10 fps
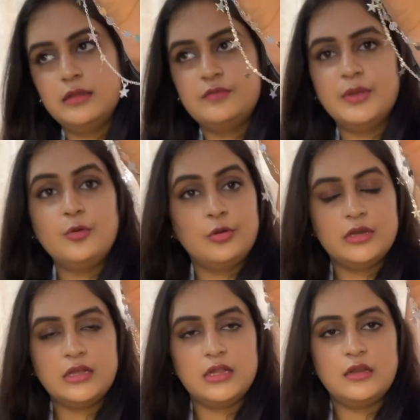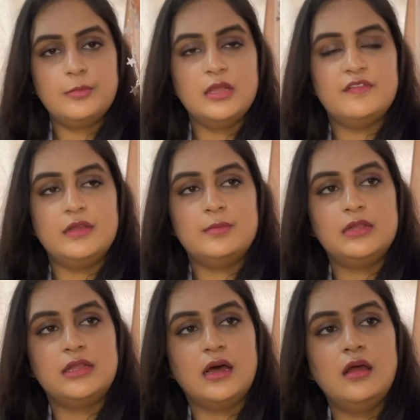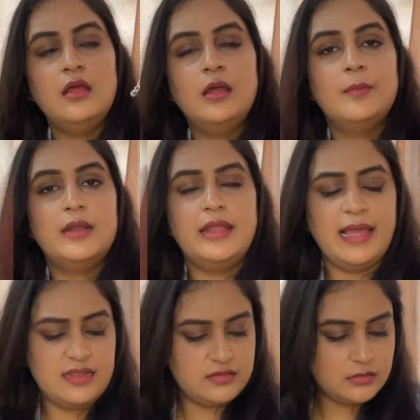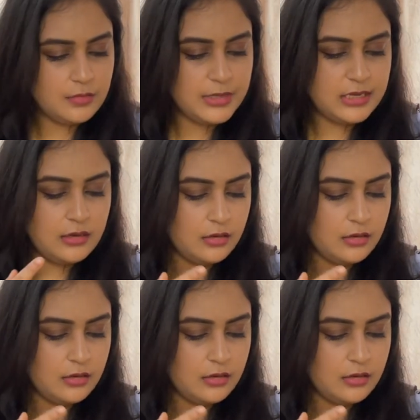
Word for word: इसमें गोल्डन कलर भी अवेलेबल था बट एज uh, मैंने